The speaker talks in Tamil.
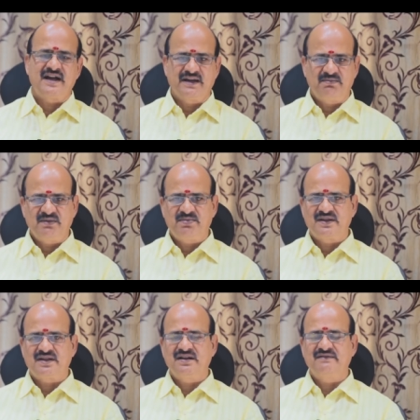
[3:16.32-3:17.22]
அது எப்படி
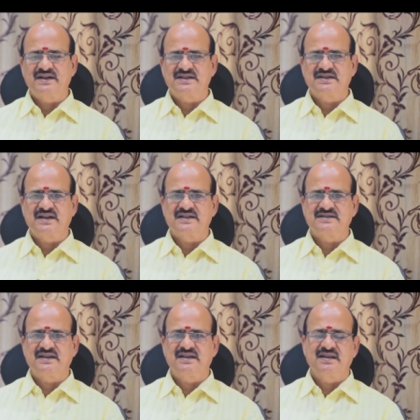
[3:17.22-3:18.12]
பார்த்தாலும் ரிட்சக
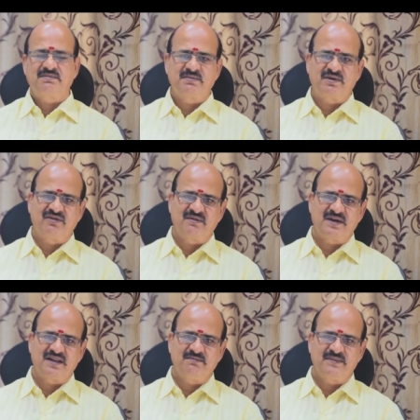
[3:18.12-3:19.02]
ராசிக்கு இந்த பிப்ரவரி
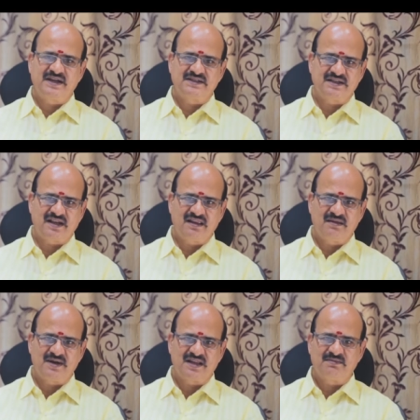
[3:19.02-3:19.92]
மாதம்
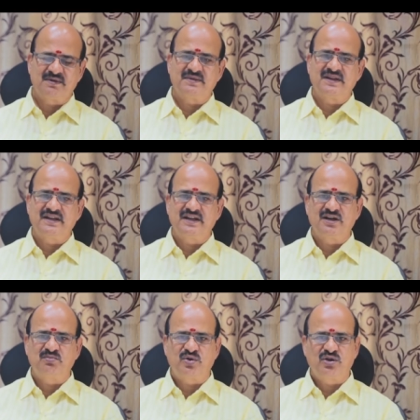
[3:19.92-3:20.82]
மிகச்சிறந்த மாதம் என்பதை
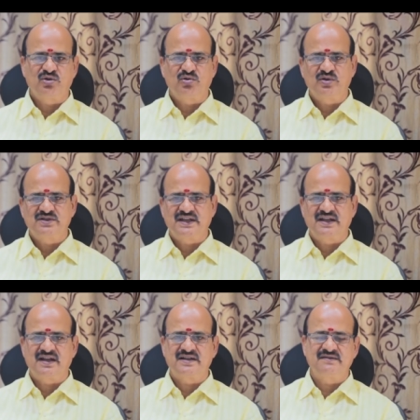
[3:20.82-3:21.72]
நீங்கள் புரிந்து கொண்டு
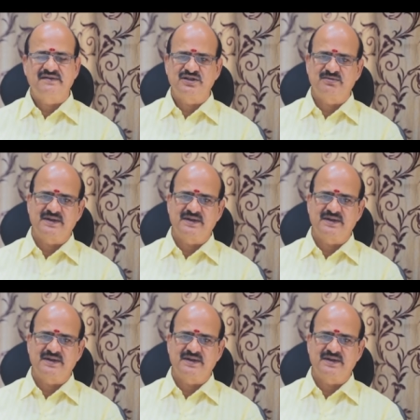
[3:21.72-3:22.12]
செயலாற்றி வெற்றி